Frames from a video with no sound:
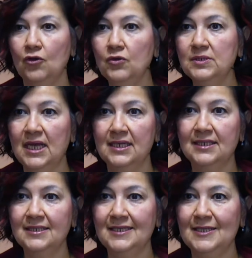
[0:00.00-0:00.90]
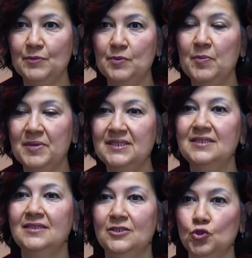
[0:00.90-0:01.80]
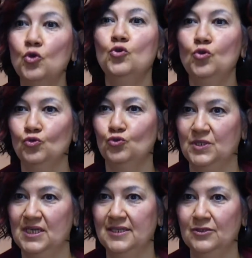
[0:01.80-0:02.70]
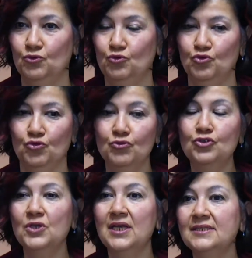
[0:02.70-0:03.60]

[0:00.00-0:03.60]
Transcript: özellikle dediğim gibi basında da çok yoğun üzerinde duyduğumuz